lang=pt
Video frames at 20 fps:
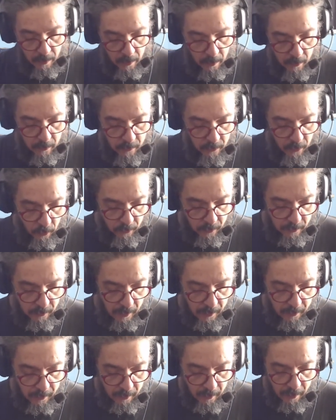Se eu
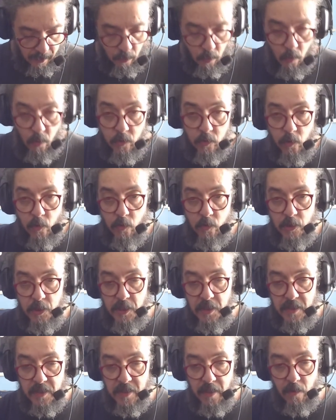teclar Ctrl
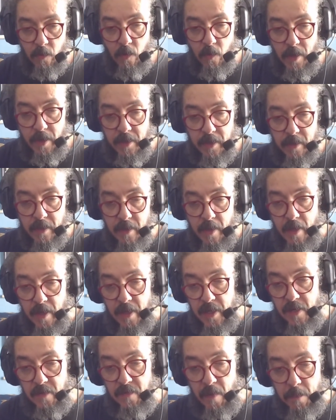X agora,
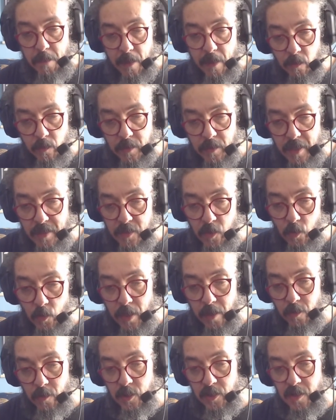ele vai perguntar se eu
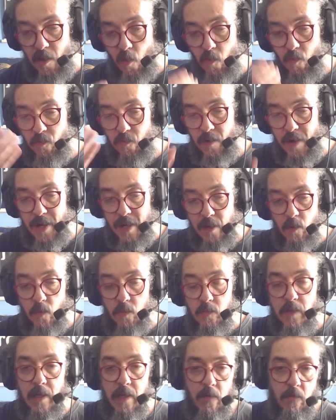quero salvar
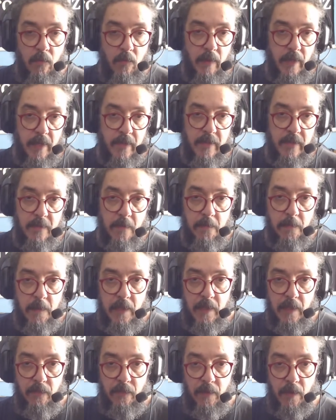ou não esse
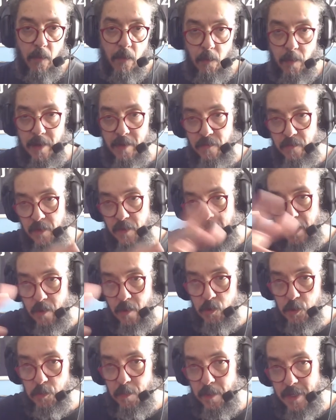buffer. O buffer é
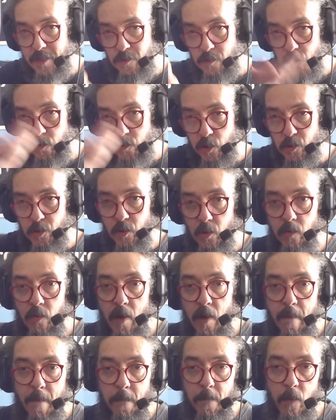o espaço onde eu
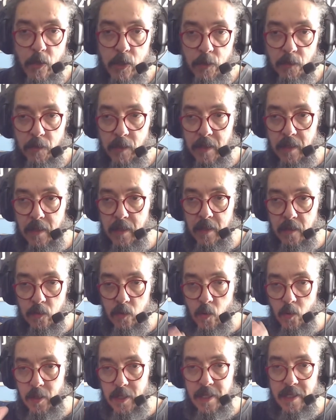estou
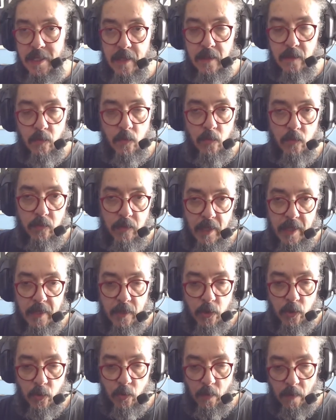modificando ou criando um
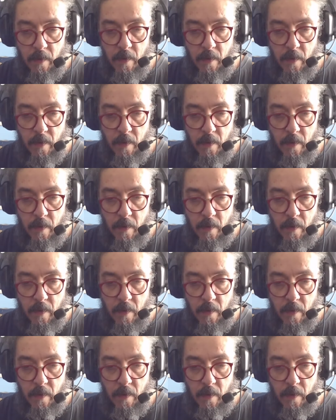texto.